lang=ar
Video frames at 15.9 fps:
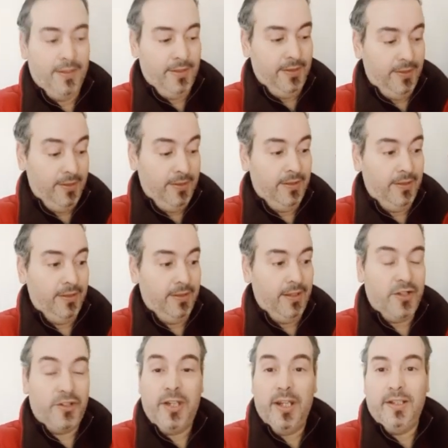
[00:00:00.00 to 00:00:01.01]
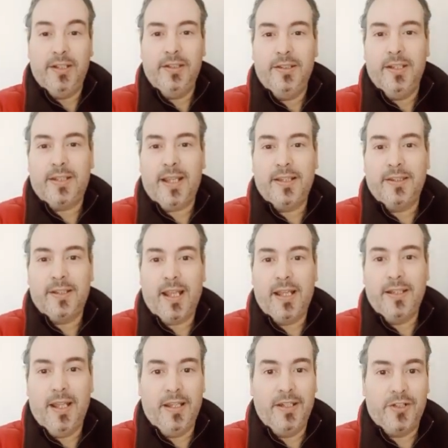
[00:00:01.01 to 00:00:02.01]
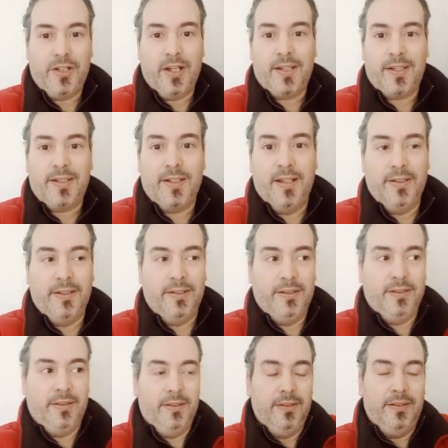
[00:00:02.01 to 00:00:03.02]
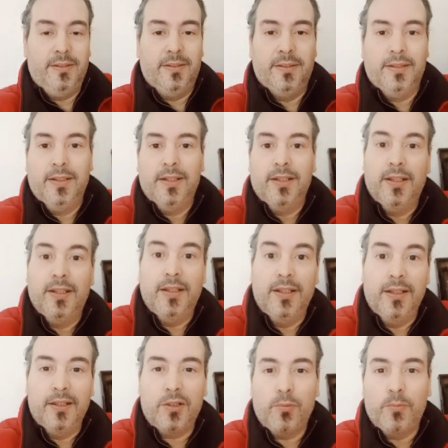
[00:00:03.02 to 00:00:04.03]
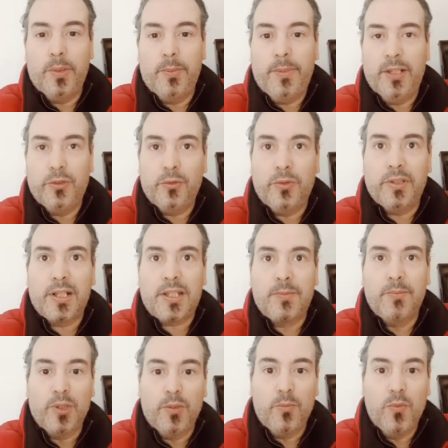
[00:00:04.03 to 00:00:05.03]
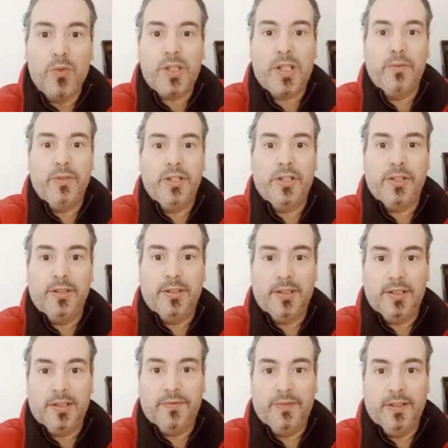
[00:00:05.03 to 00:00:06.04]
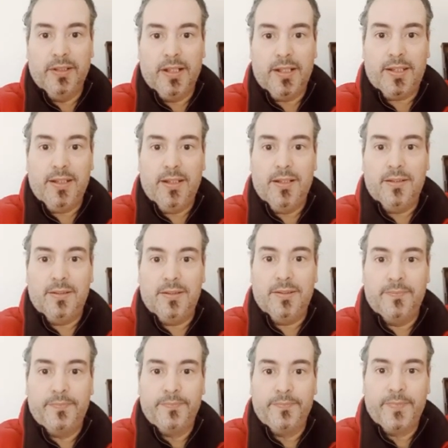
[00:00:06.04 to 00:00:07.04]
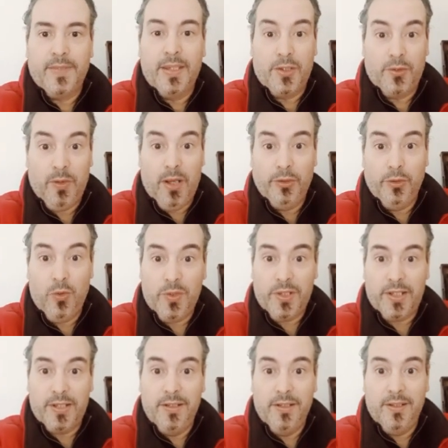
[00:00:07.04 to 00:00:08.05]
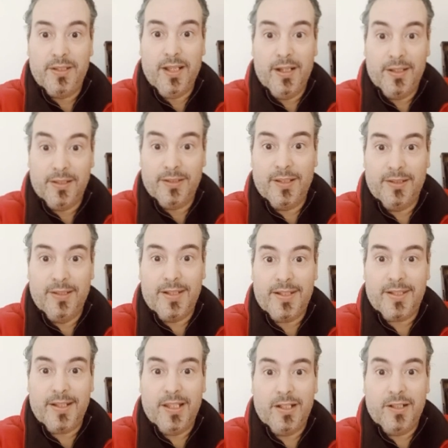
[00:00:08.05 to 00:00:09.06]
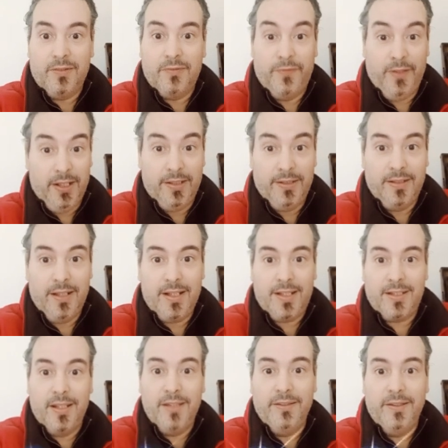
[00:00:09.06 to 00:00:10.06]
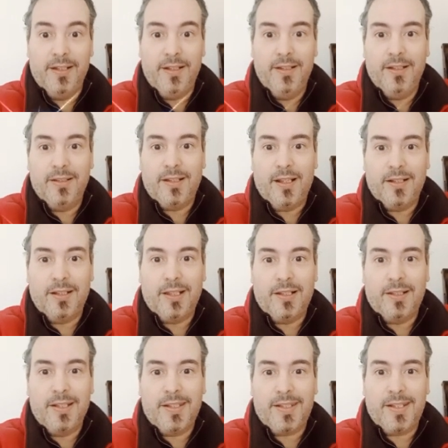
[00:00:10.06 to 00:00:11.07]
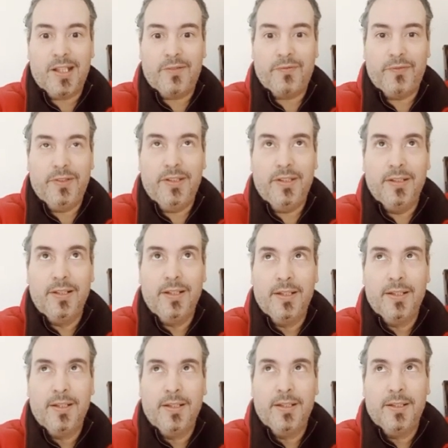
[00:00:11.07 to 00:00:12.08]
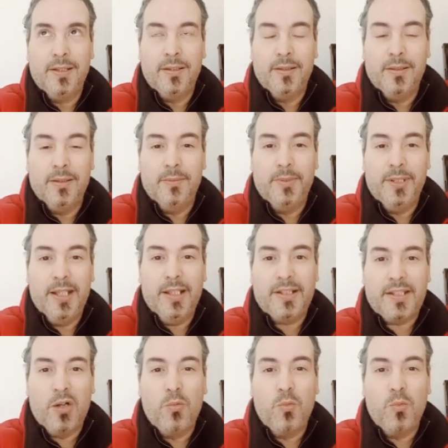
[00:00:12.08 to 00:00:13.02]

آه، أشياء لن يتحدث عنها أي شخص يعني آه، ربما ذكرت برموز أو إشارات في هذا السياق سعاد حسني تعرضت للسحر فعلا السندريلا تعرضت للسحر في بداية أو